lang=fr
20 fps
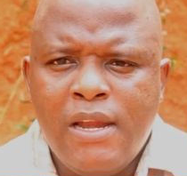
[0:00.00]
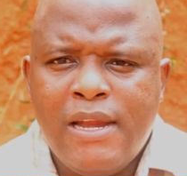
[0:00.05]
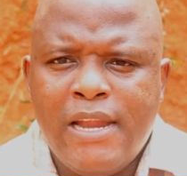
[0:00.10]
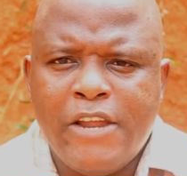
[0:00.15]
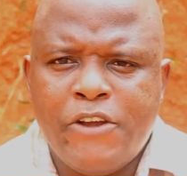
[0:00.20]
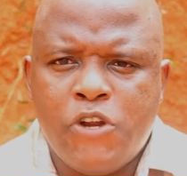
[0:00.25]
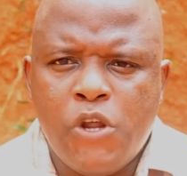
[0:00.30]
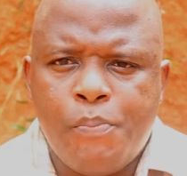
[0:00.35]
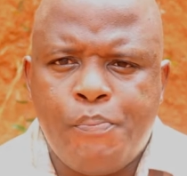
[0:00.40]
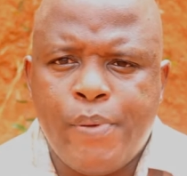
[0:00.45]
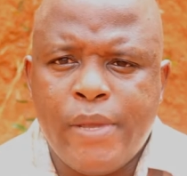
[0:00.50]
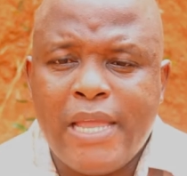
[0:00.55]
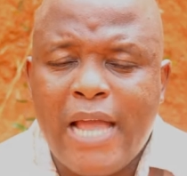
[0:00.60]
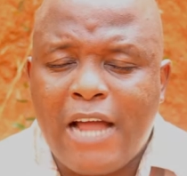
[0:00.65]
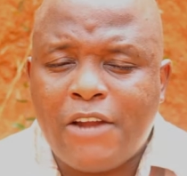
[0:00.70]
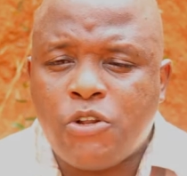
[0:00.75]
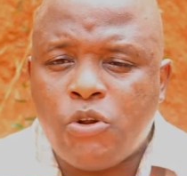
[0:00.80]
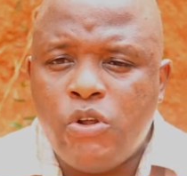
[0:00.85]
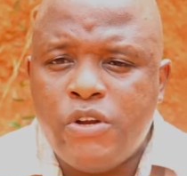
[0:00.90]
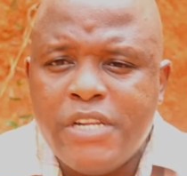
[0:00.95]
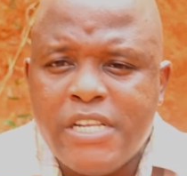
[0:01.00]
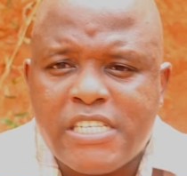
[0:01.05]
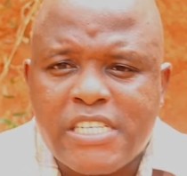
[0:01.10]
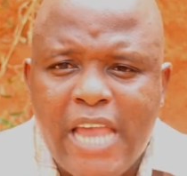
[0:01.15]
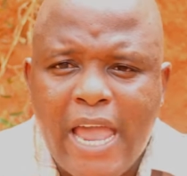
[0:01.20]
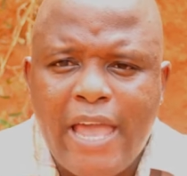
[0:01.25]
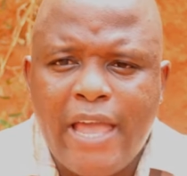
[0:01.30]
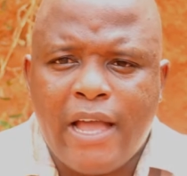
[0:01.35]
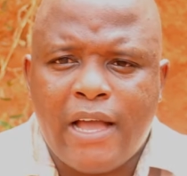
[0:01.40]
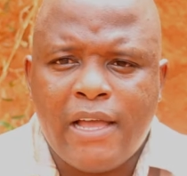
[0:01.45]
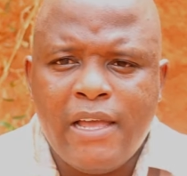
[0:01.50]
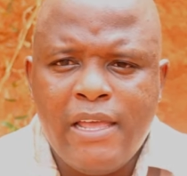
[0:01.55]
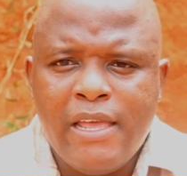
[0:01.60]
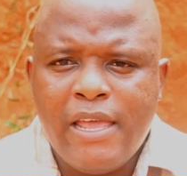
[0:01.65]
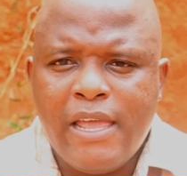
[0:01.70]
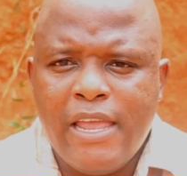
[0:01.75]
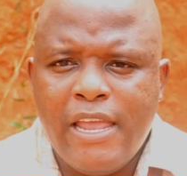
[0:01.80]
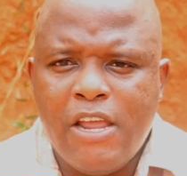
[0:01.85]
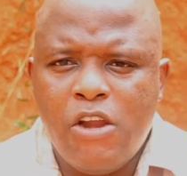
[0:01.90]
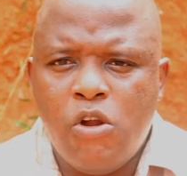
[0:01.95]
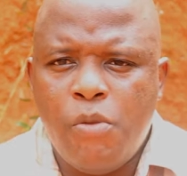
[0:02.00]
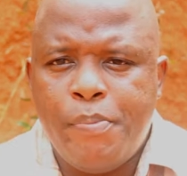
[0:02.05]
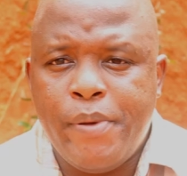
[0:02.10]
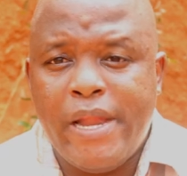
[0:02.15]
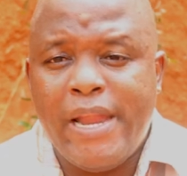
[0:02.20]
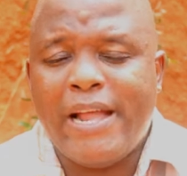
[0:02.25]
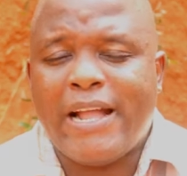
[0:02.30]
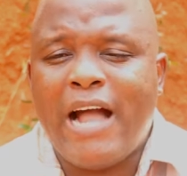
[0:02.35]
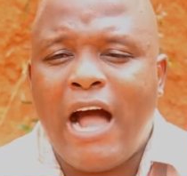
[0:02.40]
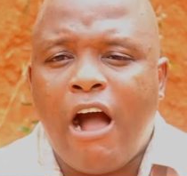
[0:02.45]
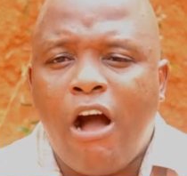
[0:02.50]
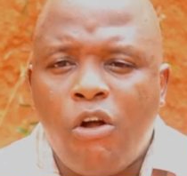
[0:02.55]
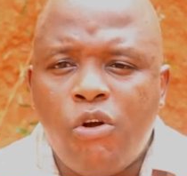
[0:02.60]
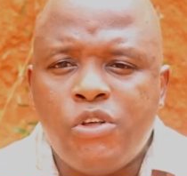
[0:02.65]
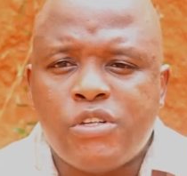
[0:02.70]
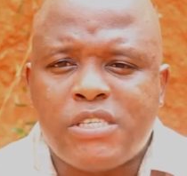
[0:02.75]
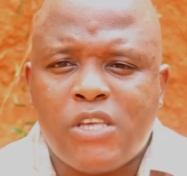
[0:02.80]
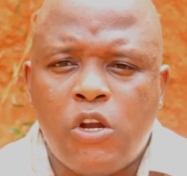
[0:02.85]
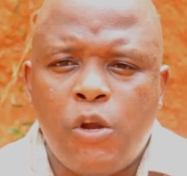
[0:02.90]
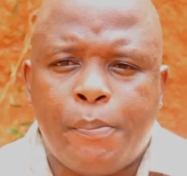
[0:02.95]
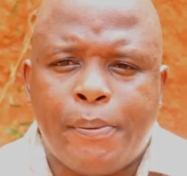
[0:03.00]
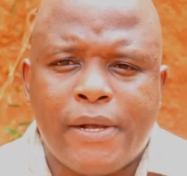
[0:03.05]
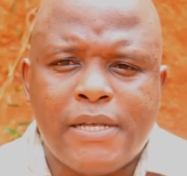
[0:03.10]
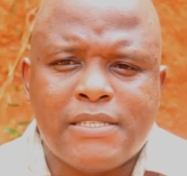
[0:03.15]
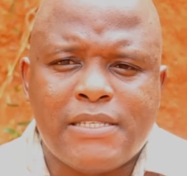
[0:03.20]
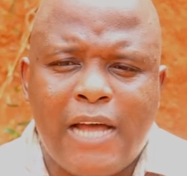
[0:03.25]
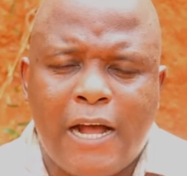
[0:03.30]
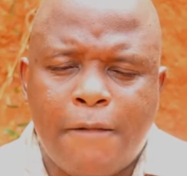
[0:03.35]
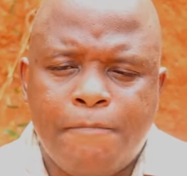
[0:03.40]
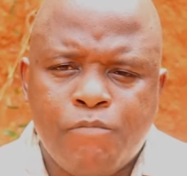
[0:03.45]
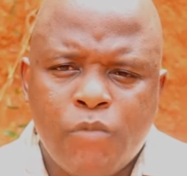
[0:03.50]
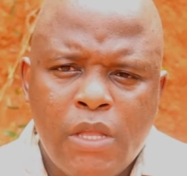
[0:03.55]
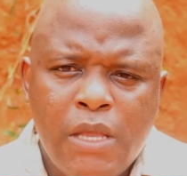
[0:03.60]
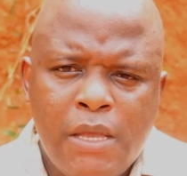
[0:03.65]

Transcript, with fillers: les deux pays, entre le Niger et le Bénin, car on le sait, le président